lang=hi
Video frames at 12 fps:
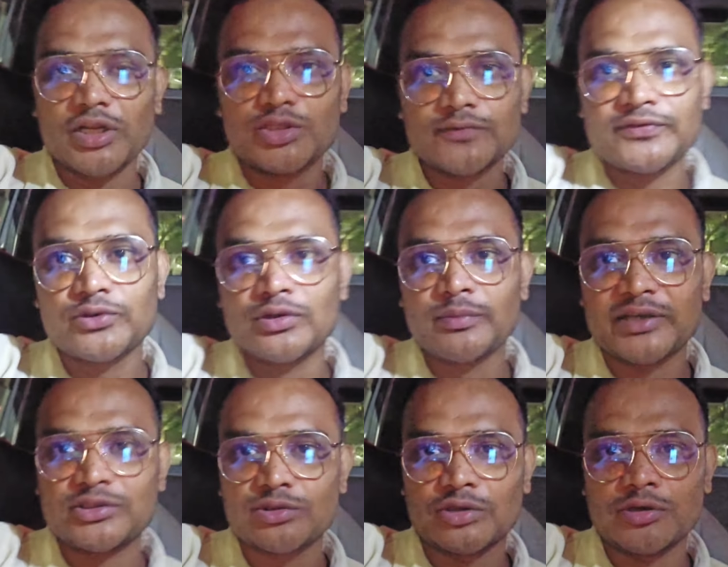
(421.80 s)
टोटल जो फ्यूल
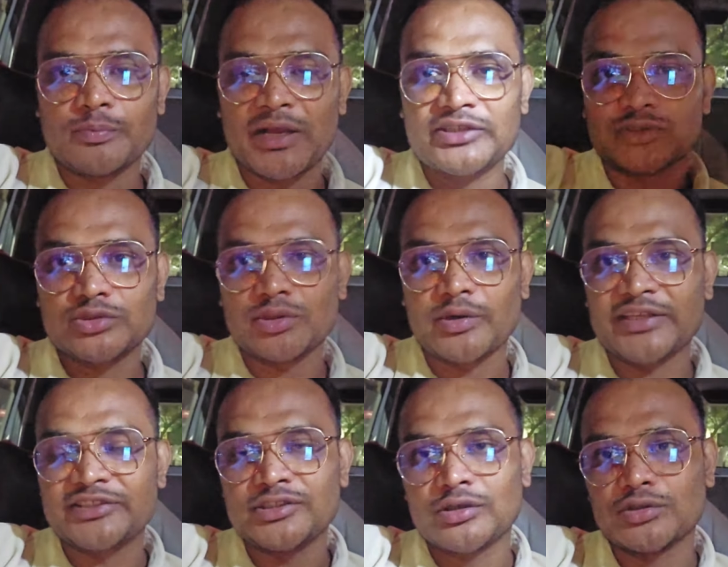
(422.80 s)
भर चुका हूँ पाँच सौ
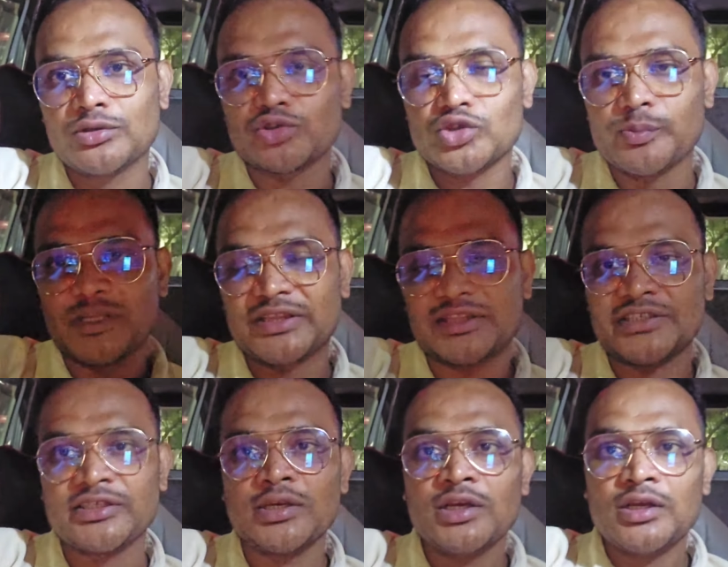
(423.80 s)
चौरासी और दो सौ
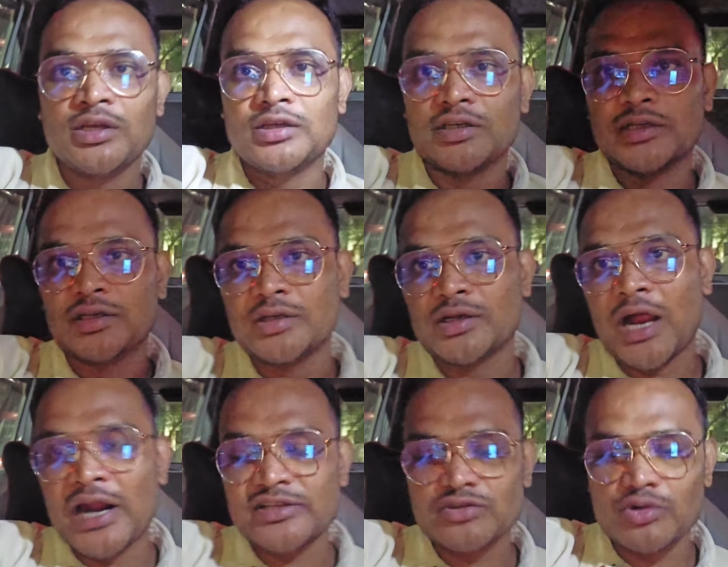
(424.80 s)
बत्तीस
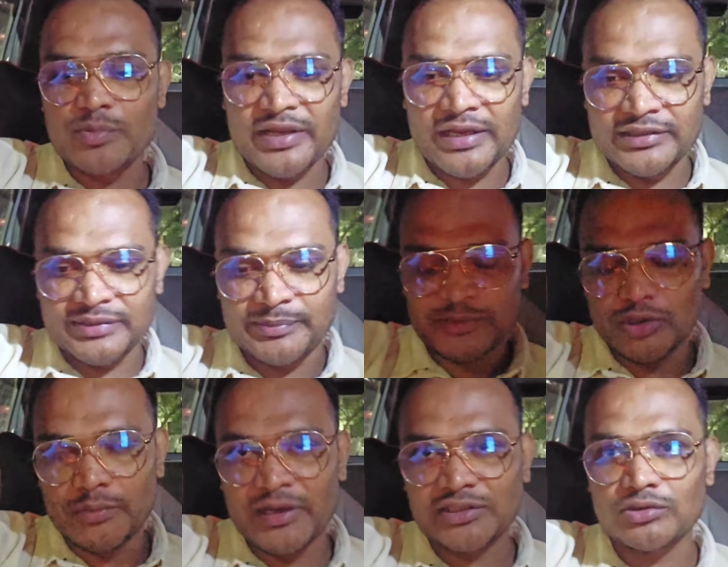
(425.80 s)
आठ सौ रुपये का
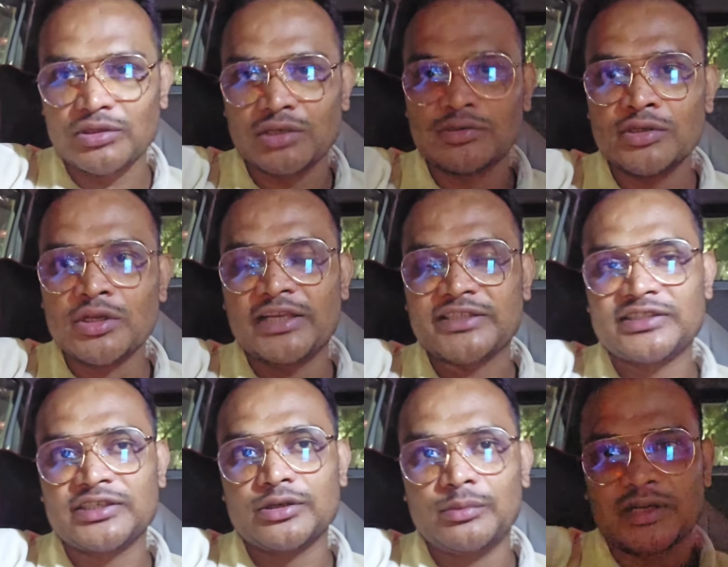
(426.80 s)
फ्यूल भर चुका हूँ
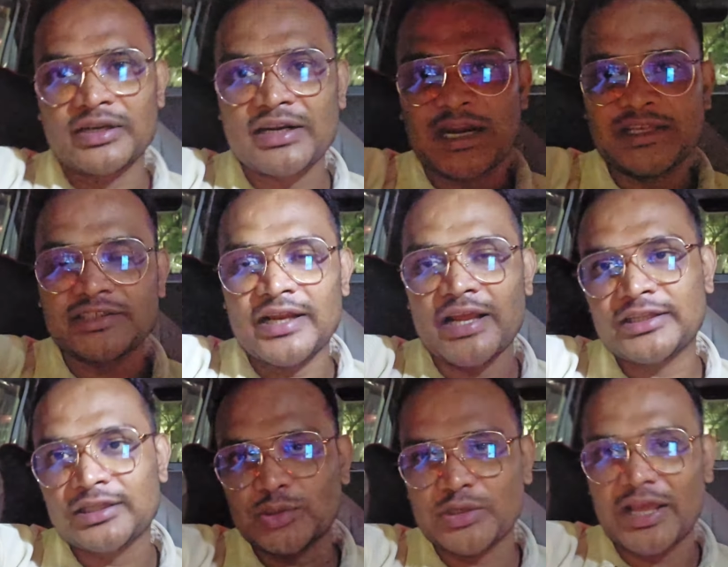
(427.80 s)
अस्सी किलोमीटर गाड़ी चलाया
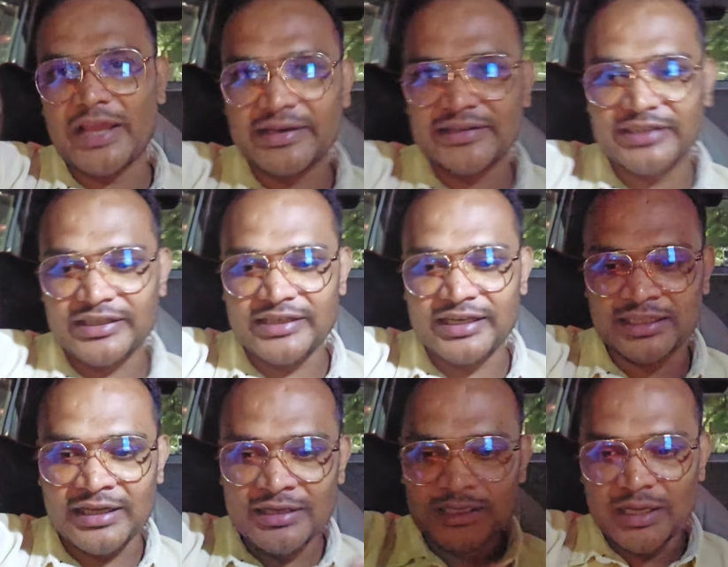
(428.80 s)
था तो टैंक रिसेट किया
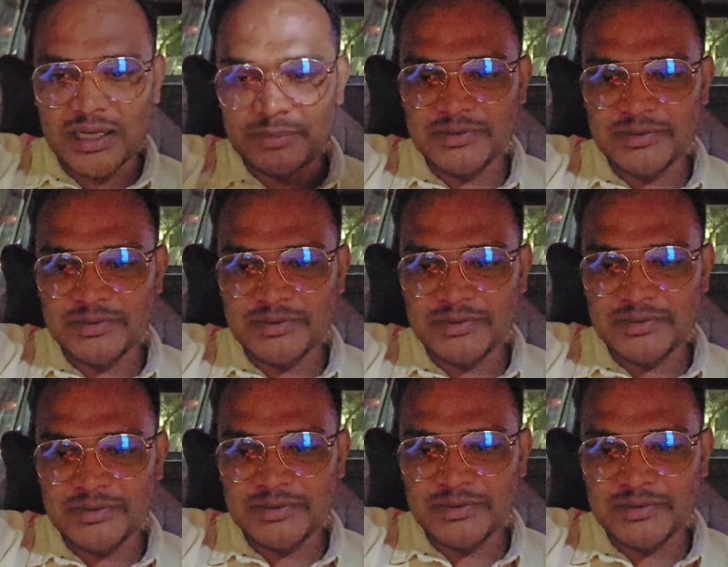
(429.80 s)
था अभी
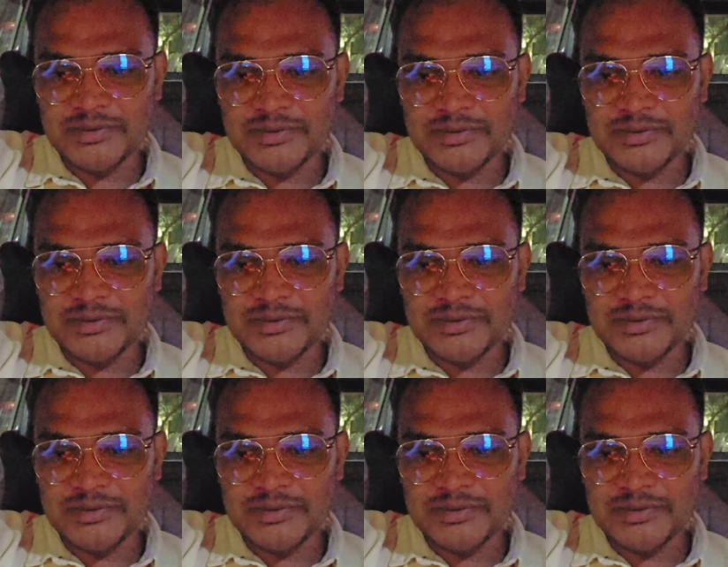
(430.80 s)
उनचास किलोमीटर